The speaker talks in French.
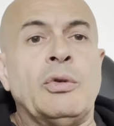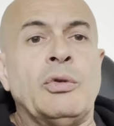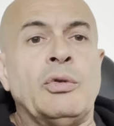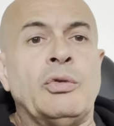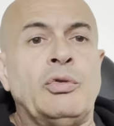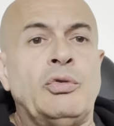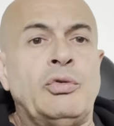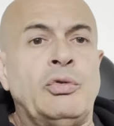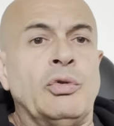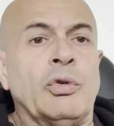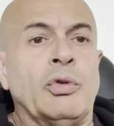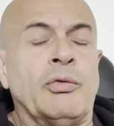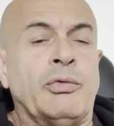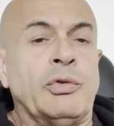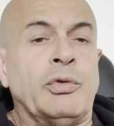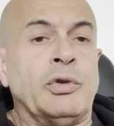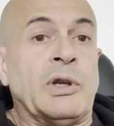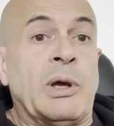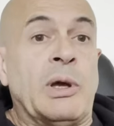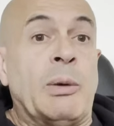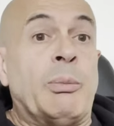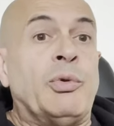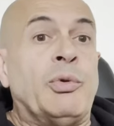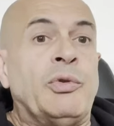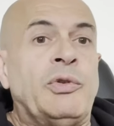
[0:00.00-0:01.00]
sur
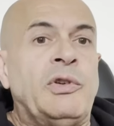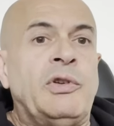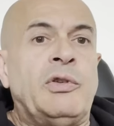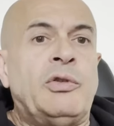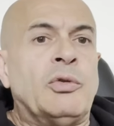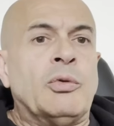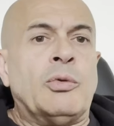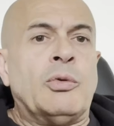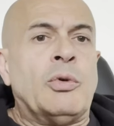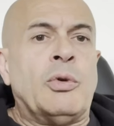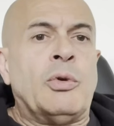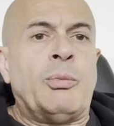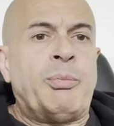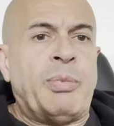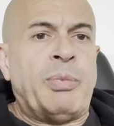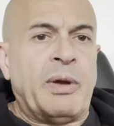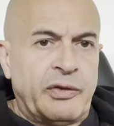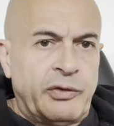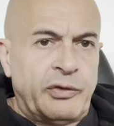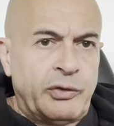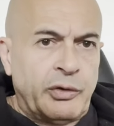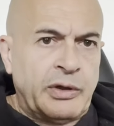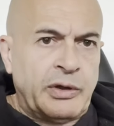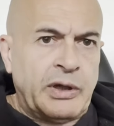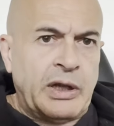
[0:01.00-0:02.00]
votre imposition
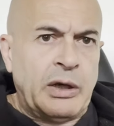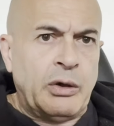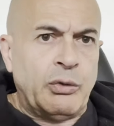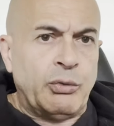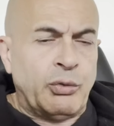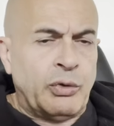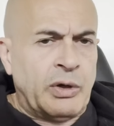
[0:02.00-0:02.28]
personnelle